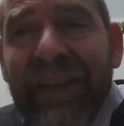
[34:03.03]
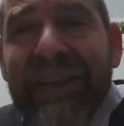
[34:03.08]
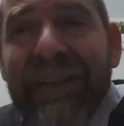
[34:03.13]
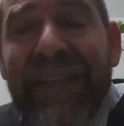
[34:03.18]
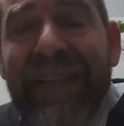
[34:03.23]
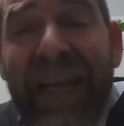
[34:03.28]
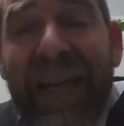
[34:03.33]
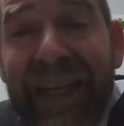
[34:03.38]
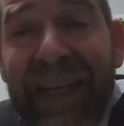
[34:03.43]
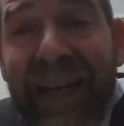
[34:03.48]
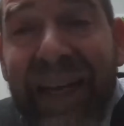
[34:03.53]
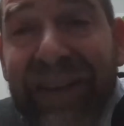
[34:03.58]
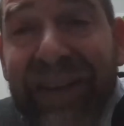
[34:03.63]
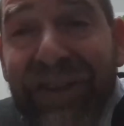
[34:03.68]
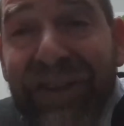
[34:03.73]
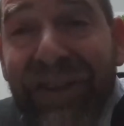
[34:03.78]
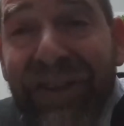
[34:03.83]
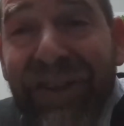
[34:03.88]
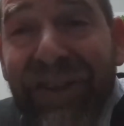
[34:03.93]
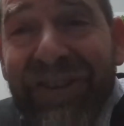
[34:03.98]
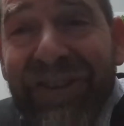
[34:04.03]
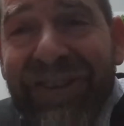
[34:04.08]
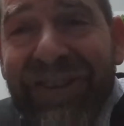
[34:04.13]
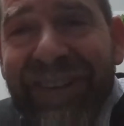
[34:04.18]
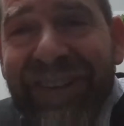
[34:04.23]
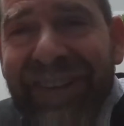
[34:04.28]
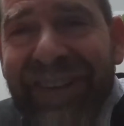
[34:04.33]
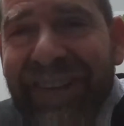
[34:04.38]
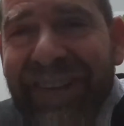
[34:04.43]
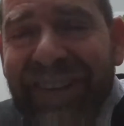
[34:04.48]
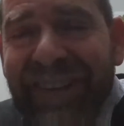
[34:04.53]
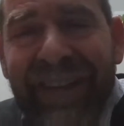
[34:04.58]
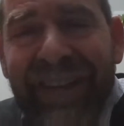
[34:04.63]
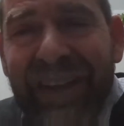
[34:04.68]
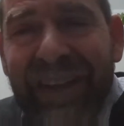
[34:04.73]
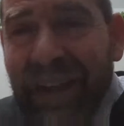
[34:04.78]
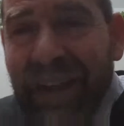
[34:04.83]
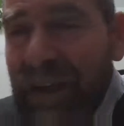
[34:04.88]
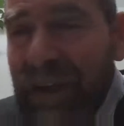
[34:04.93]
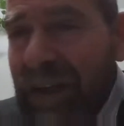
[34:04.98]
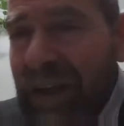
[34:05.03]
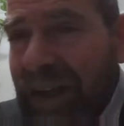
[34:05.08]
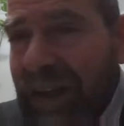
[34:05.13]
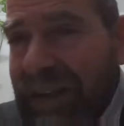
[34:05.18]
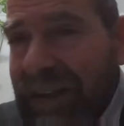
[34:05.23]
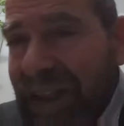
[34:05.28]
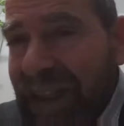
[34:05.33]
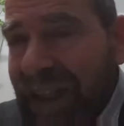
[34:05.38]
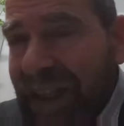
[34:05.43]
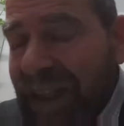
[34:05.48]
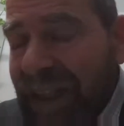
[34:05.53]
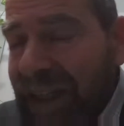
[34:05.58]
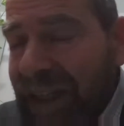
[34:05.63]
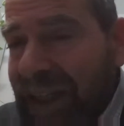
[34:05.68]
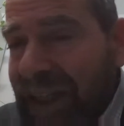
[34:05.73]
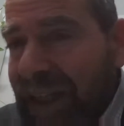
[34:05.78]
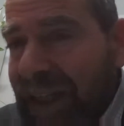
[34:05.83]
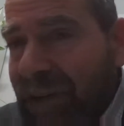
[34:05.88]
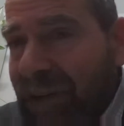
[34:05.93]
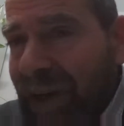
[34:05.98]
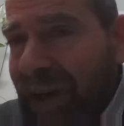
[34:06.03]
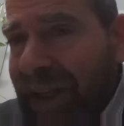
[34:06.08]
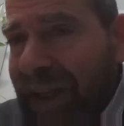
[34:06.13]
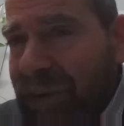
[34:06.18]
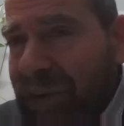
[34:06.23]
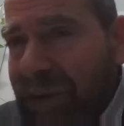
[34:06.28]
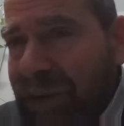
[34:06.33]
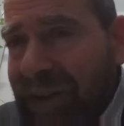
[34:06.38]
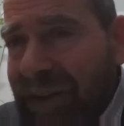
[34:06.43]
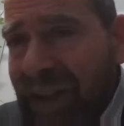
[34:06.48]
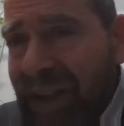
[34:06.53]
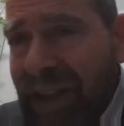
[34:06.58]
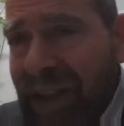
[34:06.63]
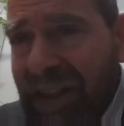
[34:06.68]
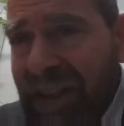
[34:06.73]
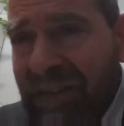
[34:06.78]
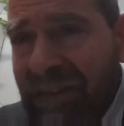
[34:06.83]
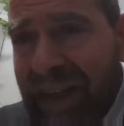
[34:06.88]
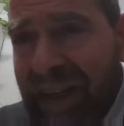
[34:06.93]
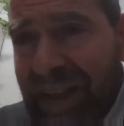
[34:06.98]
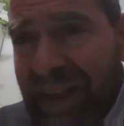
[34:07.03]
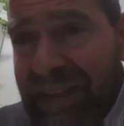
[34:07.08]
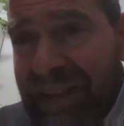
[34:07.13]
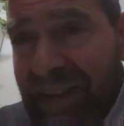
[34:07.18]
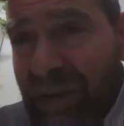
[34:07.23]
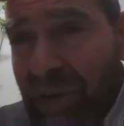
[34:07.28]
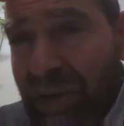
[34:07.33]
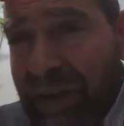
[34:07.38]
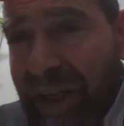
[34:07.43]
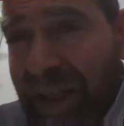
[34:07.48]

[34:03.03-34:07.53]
darle a Dios. Y, tiene, ¿qué, ¿Cuál es tu interés que vaya a ser un